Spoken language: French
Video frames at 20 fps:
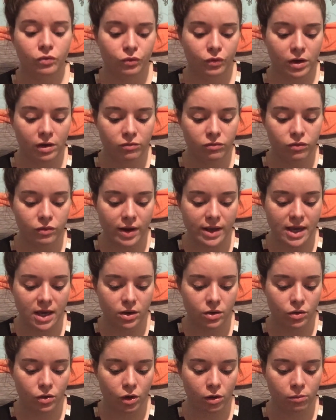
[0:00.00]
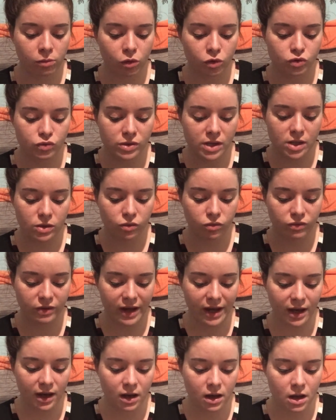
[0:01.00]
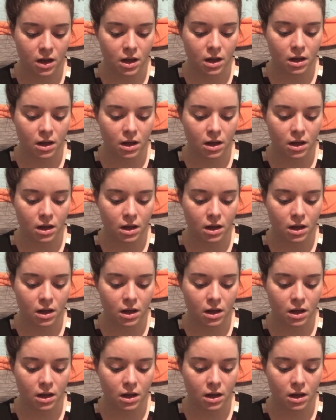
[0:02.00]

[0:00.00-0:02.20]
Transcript: quand vous voyez qu'un produit est ouvert,